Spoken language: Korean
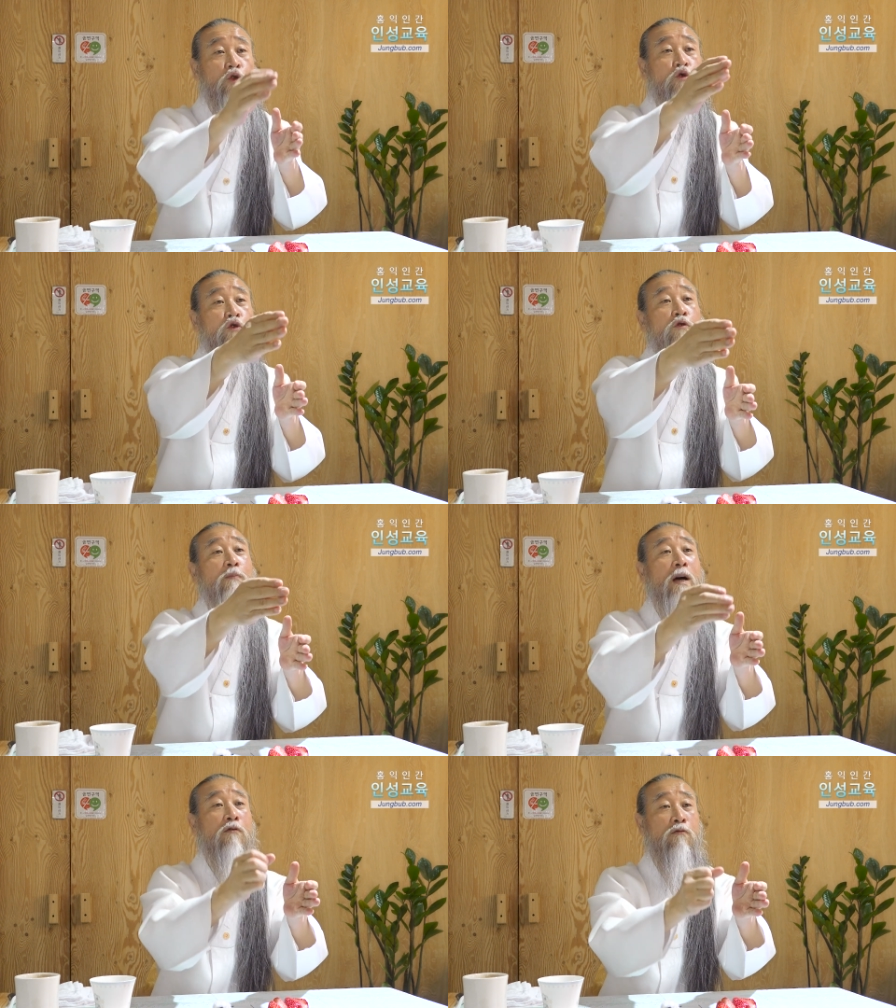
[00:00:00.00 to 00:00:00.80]

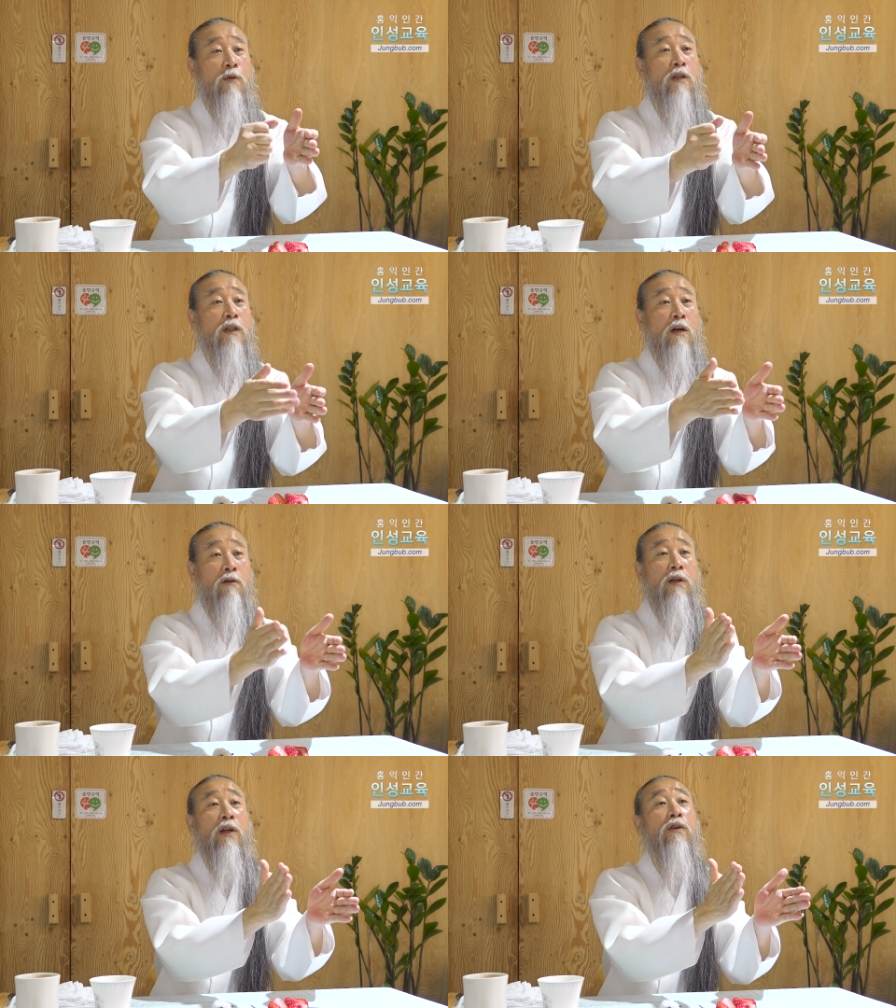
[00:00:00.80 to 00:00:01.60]
주는 만큼은 그냥
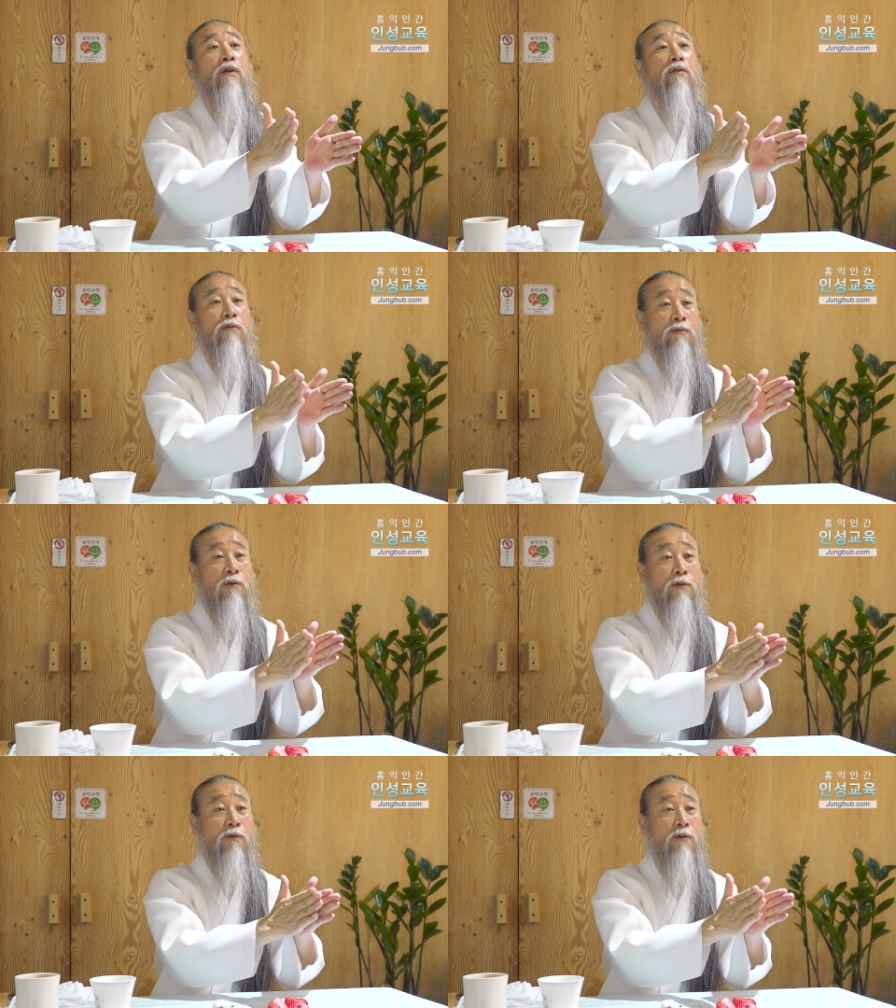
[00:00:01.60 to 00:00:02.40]
은행에
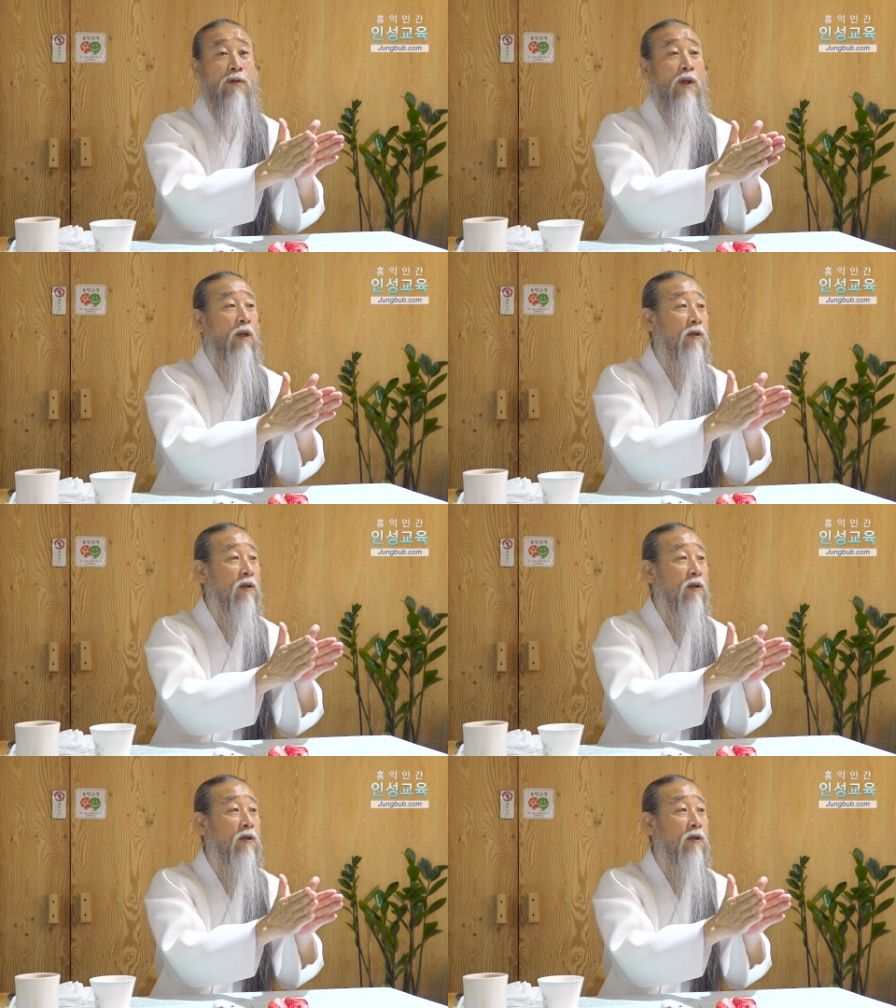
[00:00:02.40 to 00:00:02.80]
이어놓고